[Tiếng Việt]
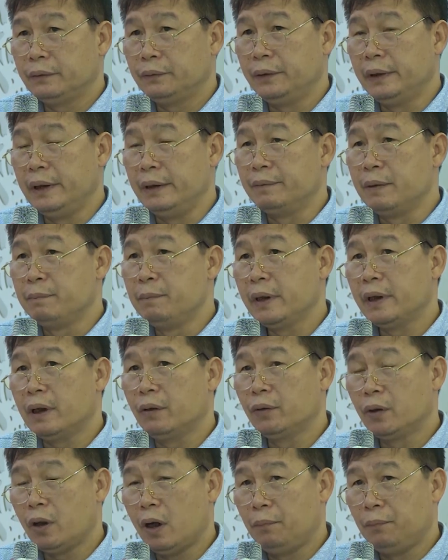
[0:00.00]
hiện đang có
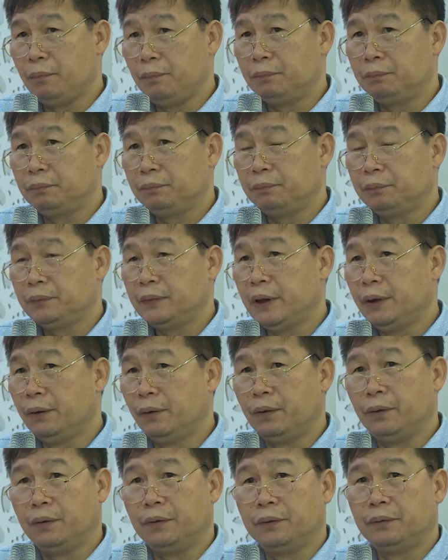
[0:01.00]
người thân tham gia quá
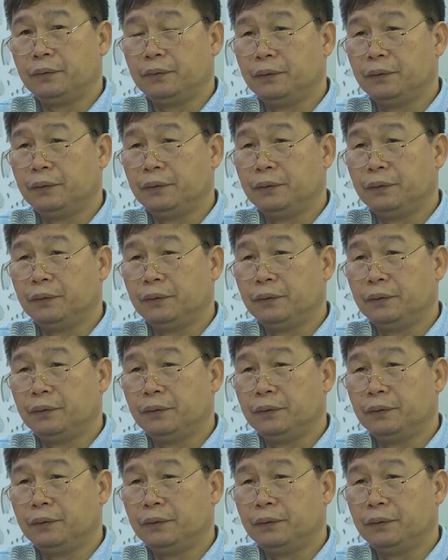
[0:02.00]
trình điều